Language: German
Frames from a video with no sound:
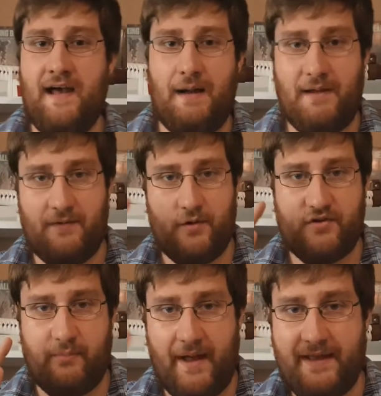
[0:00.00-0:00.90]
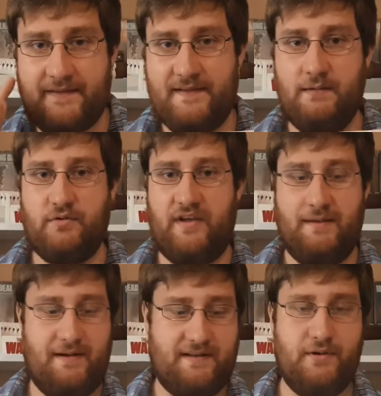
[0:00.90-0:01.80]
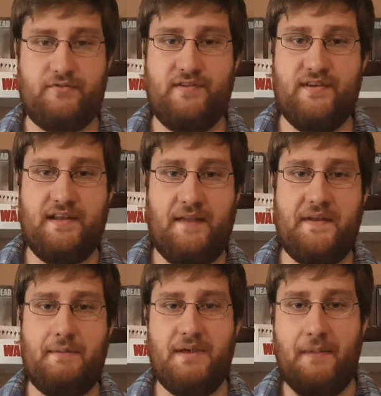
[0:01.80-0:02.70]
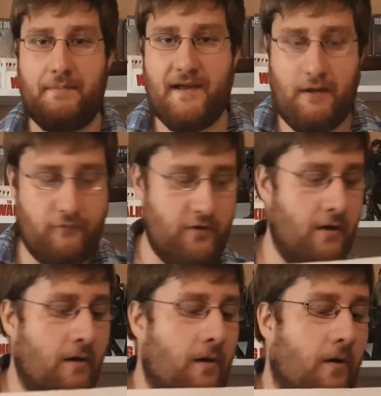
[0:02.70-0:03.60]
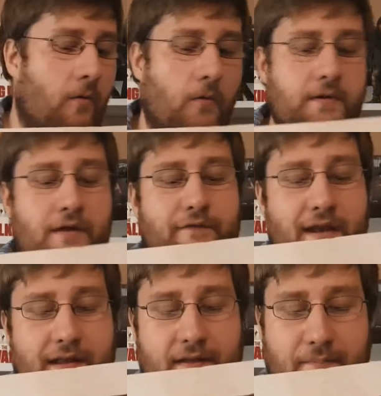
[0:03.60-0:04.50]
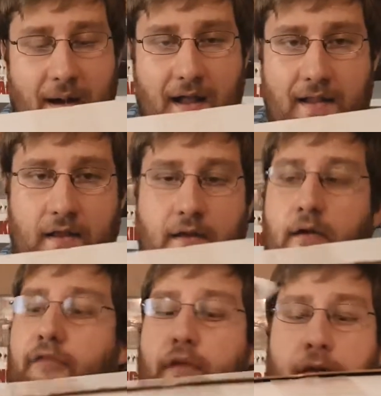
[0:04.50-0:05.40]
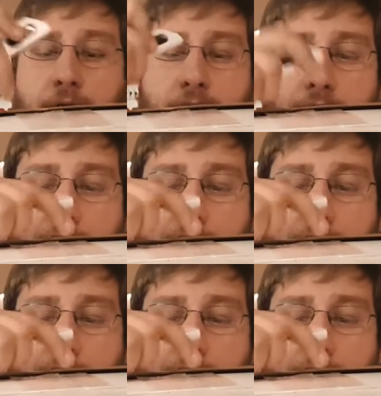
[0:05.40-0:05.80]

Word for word: aber er hat noch zwei Steelbooks reingepackt, die Mystery sind, die anderen habe ich ihm abgekauft und das werde ich jetzt mal äh, öffnen. Ne?